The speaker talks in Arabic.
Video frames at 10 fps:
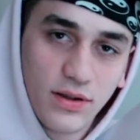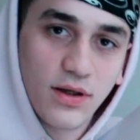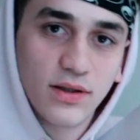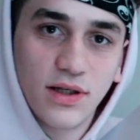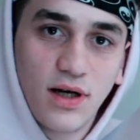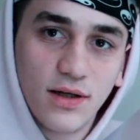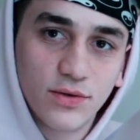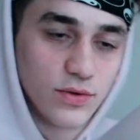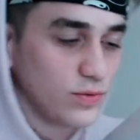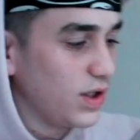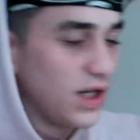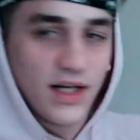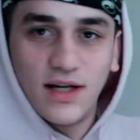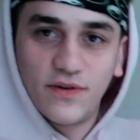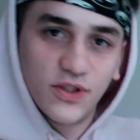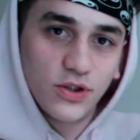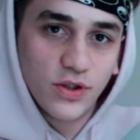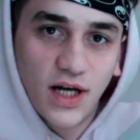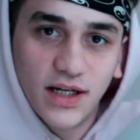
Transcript: اقتراحاتكم وهلا خلينا نفرجيكم اياها